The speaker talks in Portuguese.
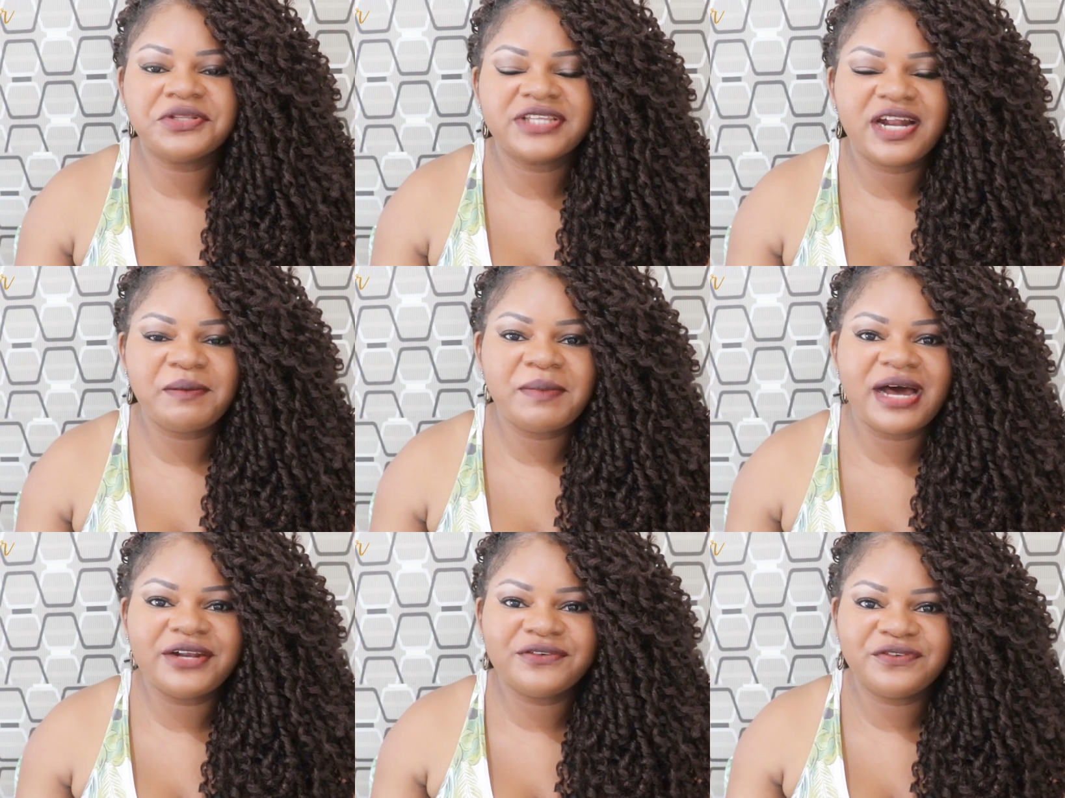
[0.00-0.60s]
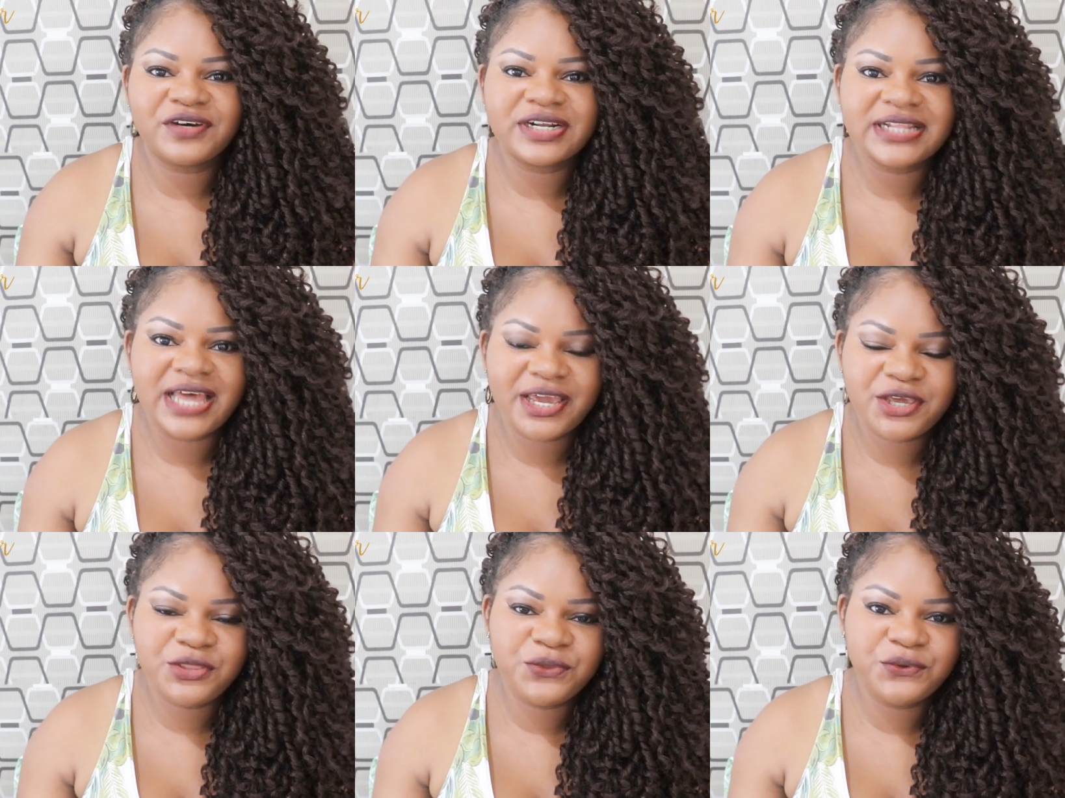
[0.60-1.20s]
meu trabalho fora
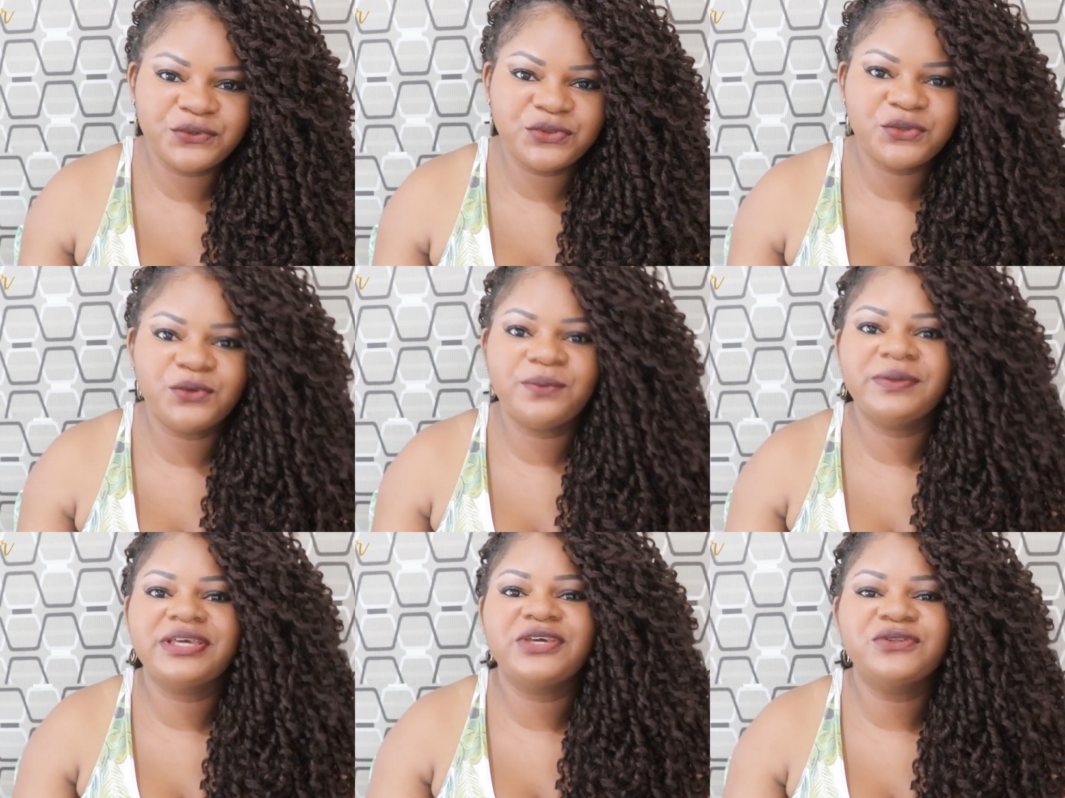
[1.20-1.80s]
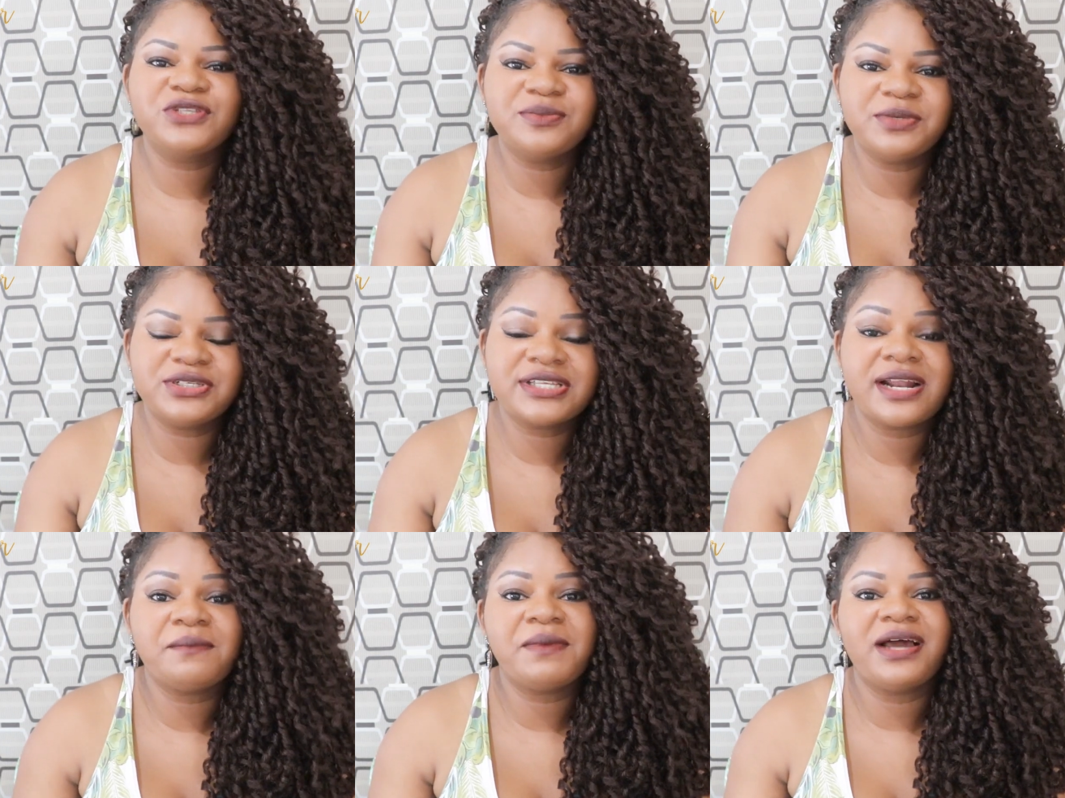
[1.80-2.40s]
daqui do YouTube, que um dos
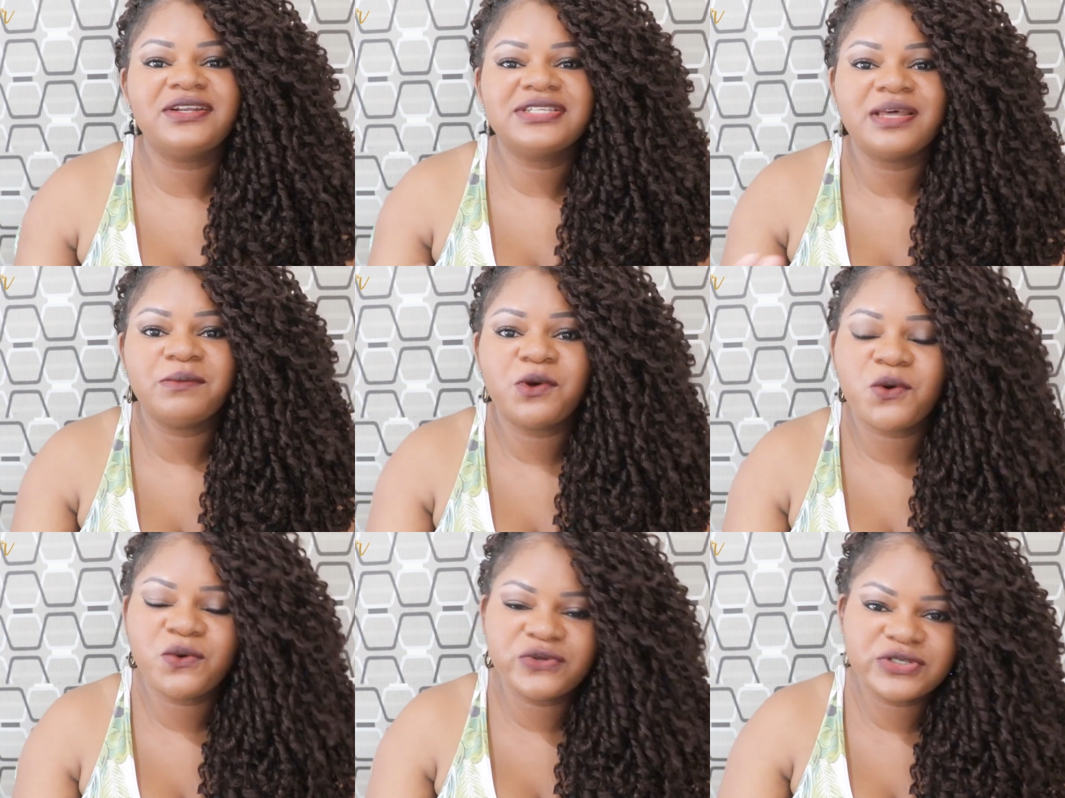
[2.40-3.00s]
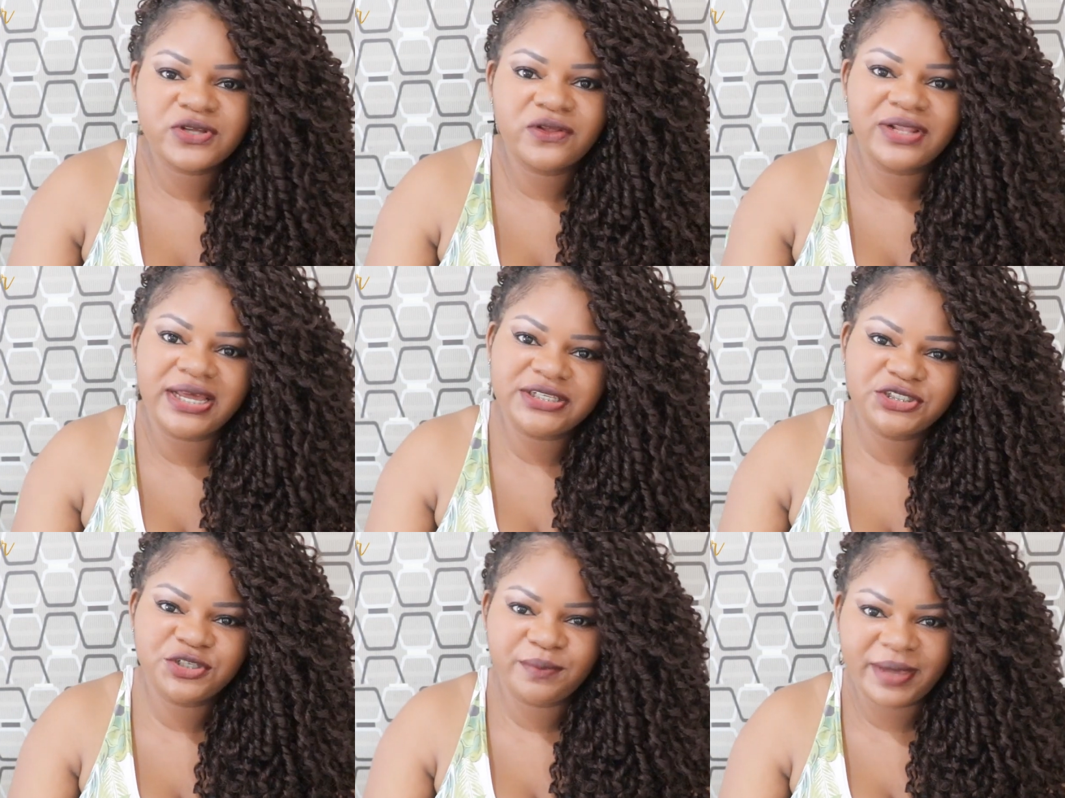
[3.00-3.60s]
meus trabalhos é meu curso
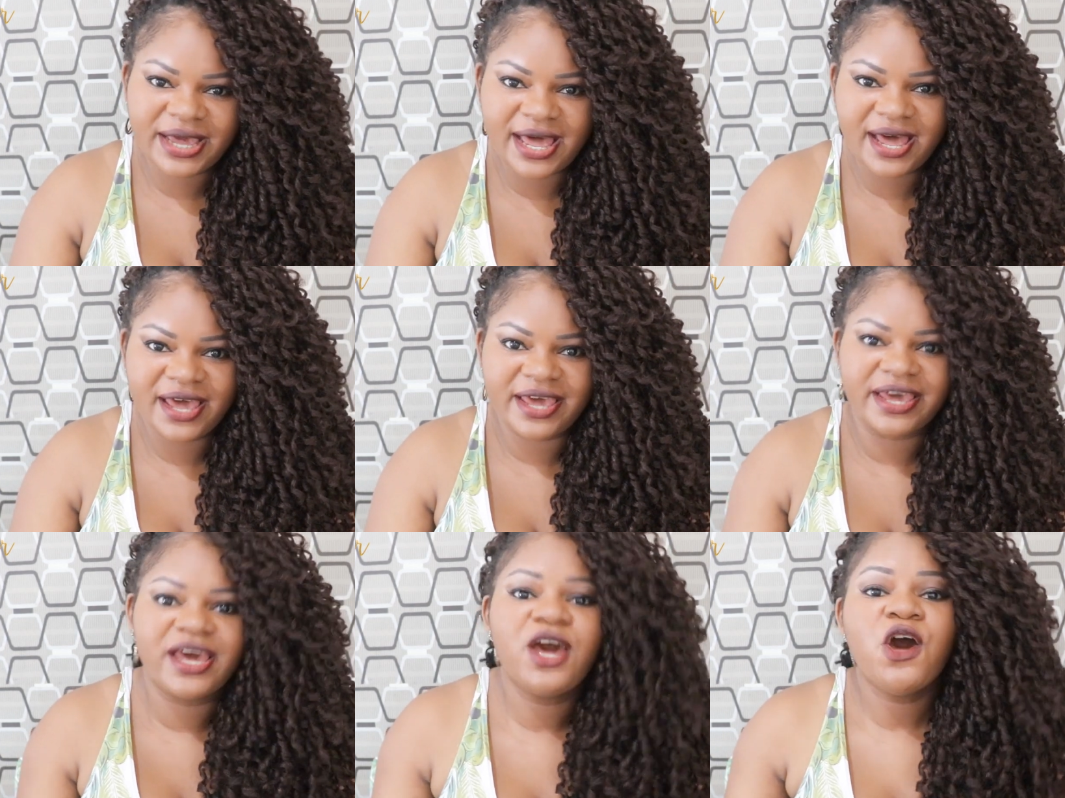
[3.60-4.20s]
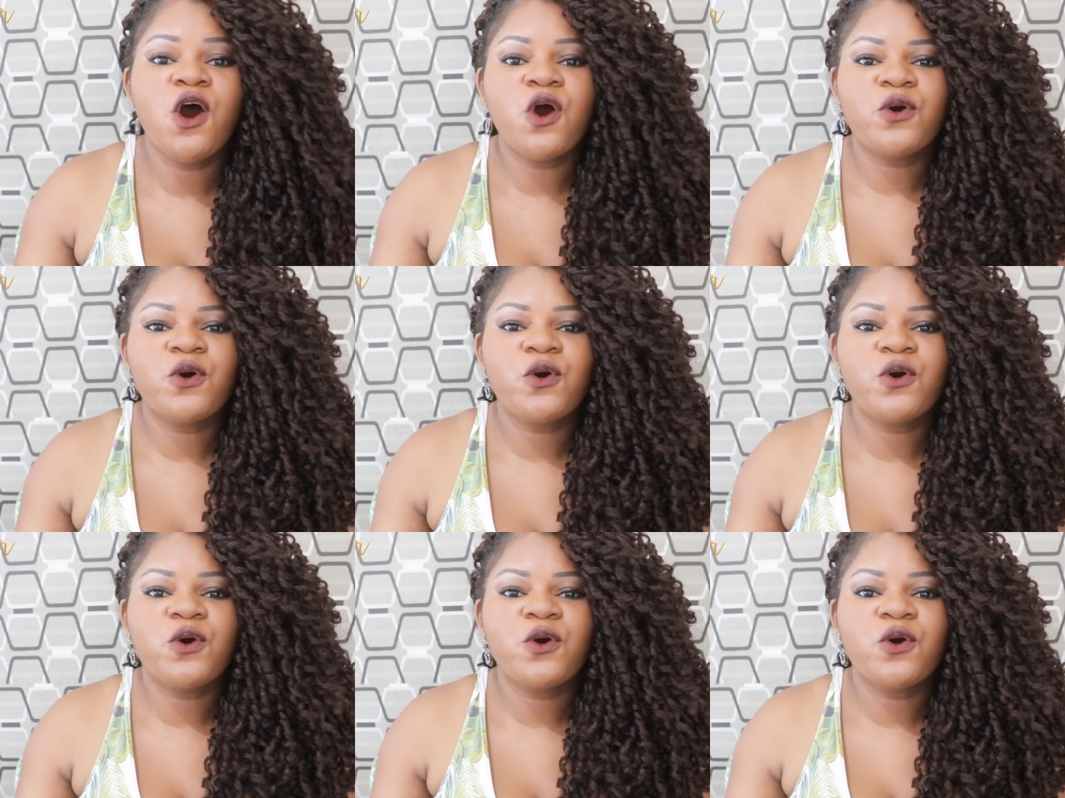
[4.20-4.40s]
online de Mega Ré.